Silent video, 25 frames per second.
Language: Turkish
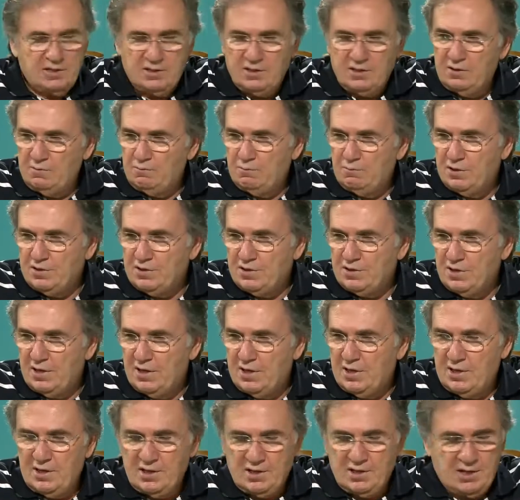edilmesi
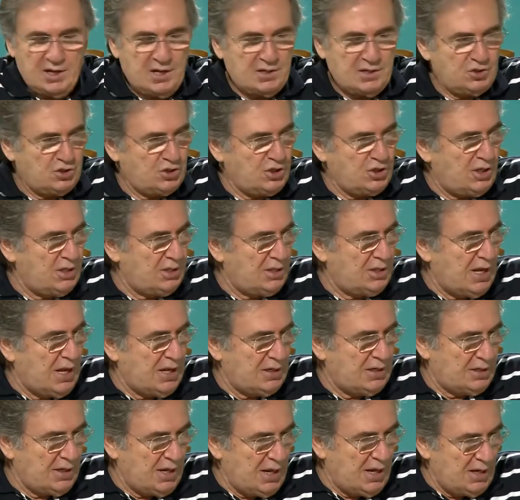gereken şey
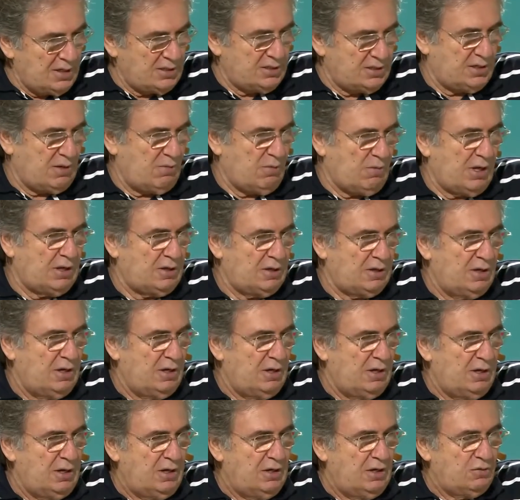yani her zaman
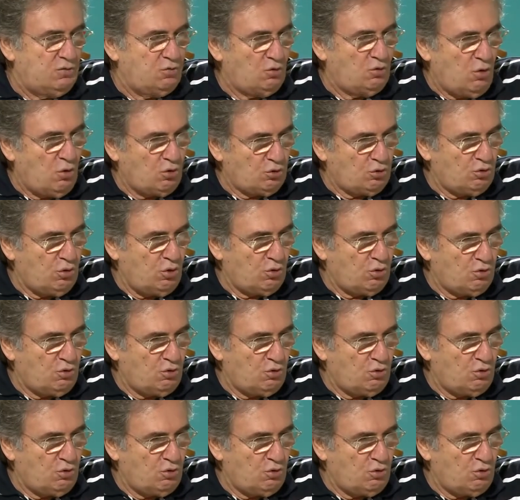doktor